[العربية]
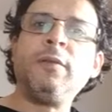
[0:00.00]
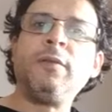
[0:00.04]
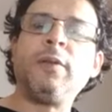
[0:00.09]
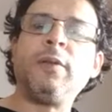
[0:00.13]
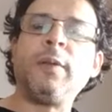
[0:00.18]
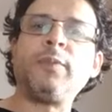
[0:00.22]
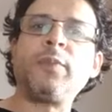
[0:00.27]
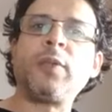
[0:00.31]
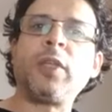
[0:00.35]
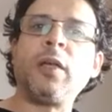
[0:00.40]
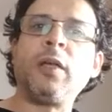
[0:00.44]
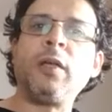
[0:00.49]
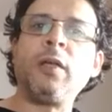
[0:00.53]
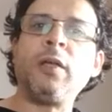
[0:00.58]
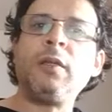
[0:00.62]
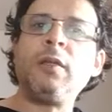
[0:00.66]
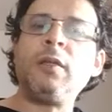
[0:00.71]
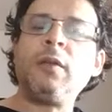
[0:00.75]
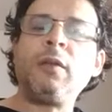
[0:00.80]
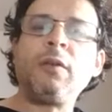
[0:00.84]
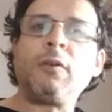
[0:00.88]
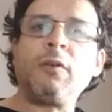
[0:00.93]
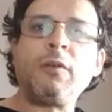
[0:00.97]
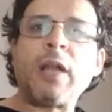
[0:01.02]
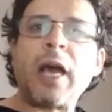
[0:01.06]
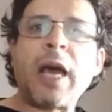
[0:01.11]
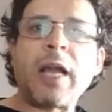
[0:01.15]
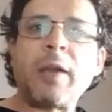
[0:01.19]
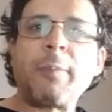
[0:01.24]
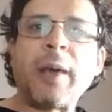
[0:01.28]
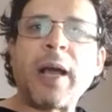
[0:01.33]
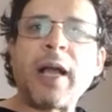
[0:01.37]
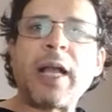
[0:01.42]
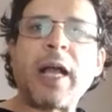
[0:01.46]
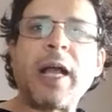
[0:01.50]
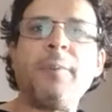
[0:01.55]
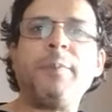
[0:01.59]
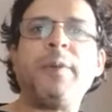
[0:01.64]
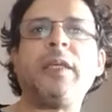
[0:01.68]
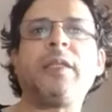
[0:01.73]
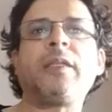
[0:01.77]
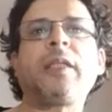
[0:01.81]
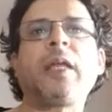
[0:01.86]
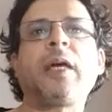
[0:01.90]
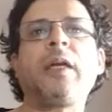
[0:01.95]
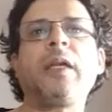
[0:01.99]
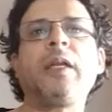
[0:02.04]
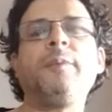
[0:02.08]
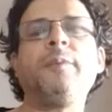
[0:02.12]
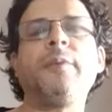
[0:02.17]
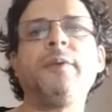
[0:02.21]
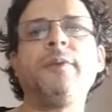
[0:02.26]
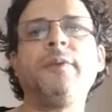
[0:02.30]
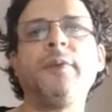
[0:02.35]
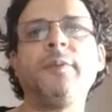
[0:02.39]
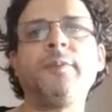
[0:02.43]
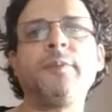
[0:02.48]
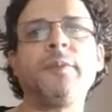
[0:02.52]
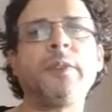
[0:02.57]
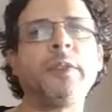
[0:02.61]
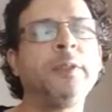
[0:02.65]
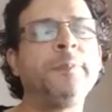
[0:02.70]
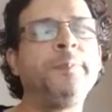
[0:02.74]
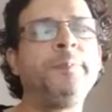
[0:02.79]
فهمت كنا اربع كعبات تقريبا فهمت